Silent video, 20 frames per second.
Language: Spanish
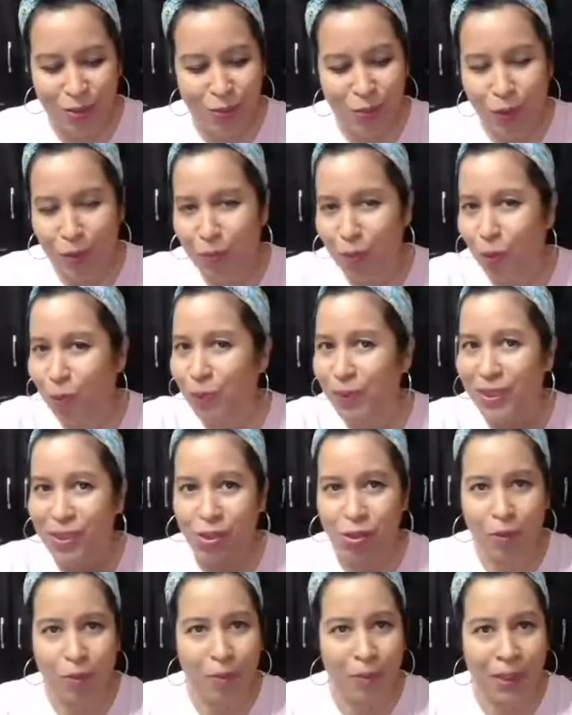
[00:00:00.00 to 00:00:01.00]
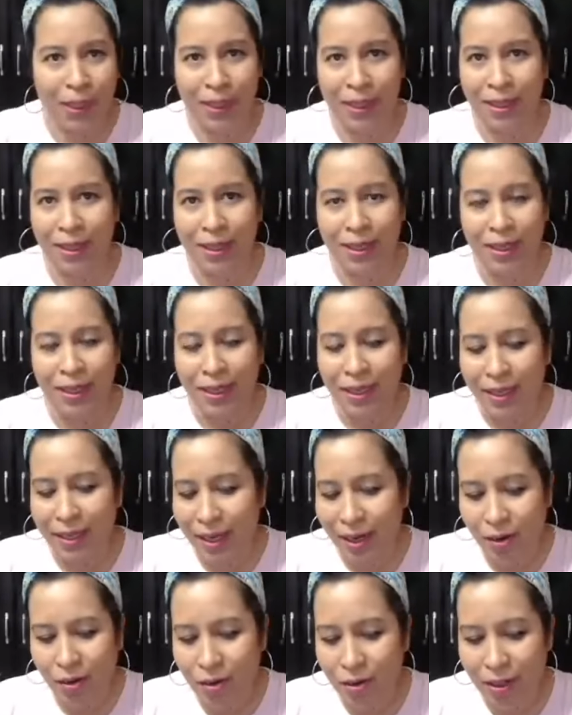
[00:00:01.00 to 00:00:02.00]
muy propicio para,
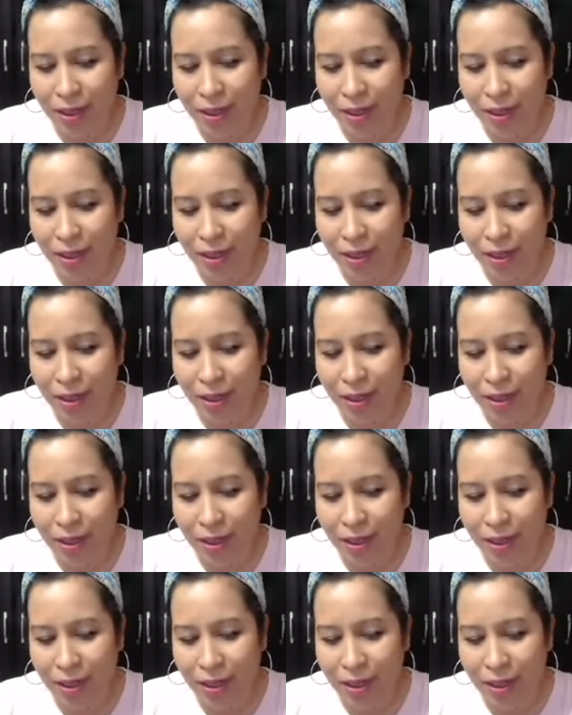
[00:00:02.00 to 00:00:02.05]
creo